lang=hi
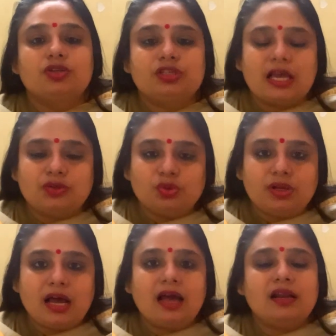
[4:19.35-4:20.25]
चाहे
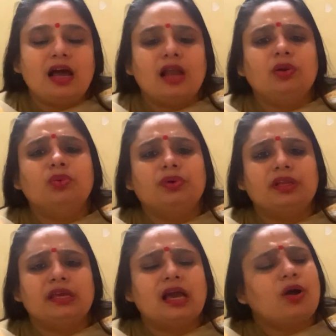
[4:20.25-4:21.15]
जुनार हालू
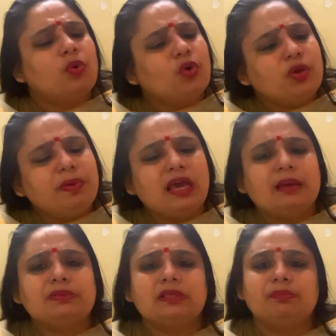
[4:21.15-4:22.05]
क्रिया कोई भी
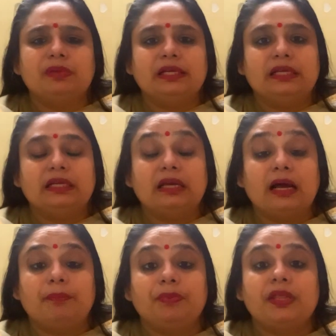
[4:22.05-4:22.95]
आप सिंबल ले लें
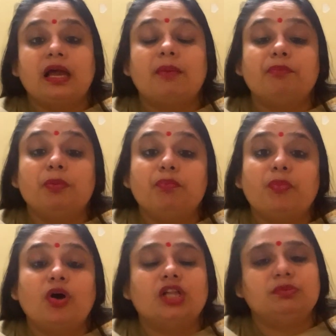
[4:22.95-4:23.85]
अपने आप में
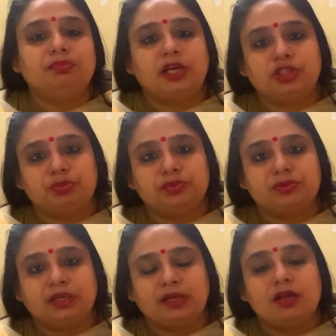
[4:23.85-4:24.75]
बहुत
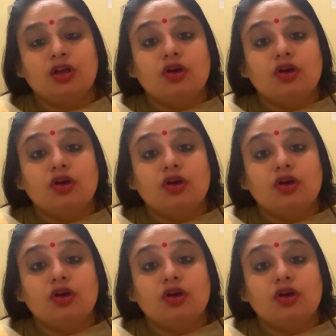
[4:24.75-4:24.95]
महत्वपूर्ण है